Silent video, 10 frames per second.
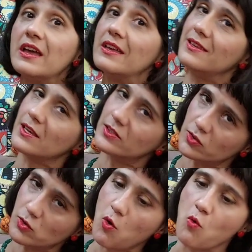e
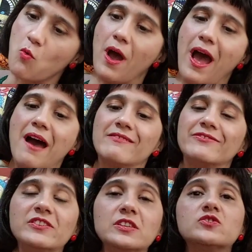estou há
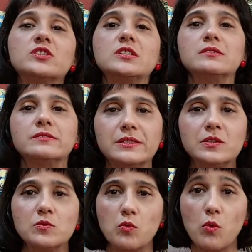25